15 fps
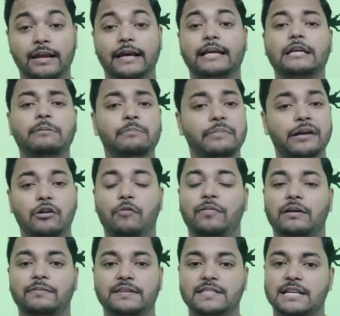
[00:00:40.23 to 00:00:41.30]
लेकिन मेन
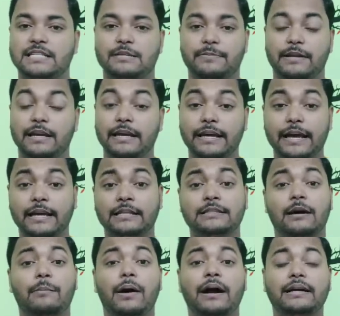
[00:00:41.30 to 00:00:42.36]
ऑफर पे जाने से पहले एक
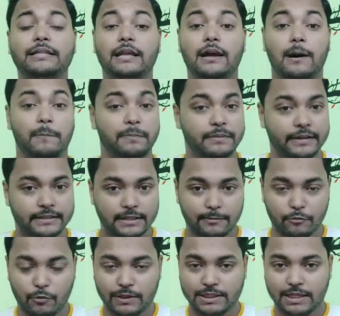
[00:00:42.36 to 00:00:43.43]
धमाकेदार अपडेट्स
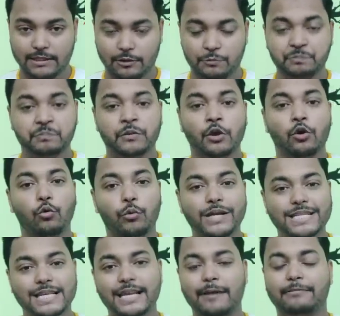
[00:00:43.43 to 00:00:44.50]
आपको बता देता हूँ
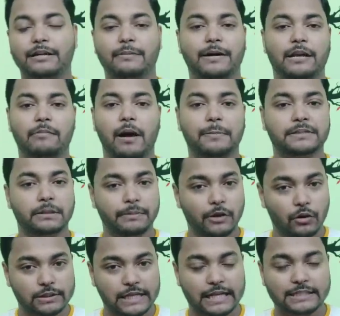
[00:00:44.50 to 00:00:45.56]
विजली ऐप के बारे में आप
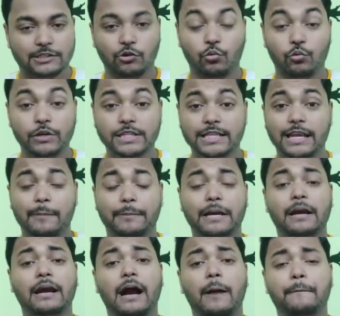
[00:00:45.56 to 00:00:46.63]
सभी लोग जानते हो विजली ऐप
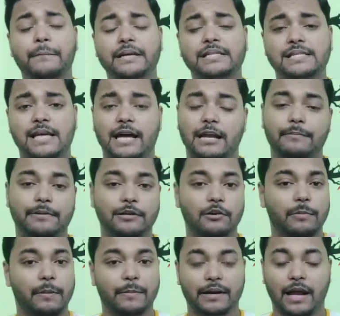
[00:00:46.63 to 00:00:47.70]
के काफ़ी सारे
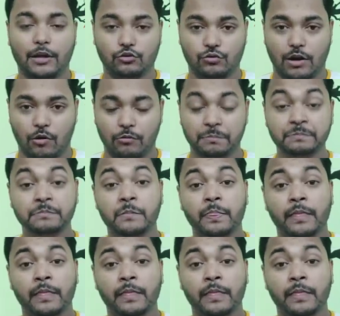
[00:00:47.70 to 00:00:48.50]
वीडियो मैं बना चुका हूँ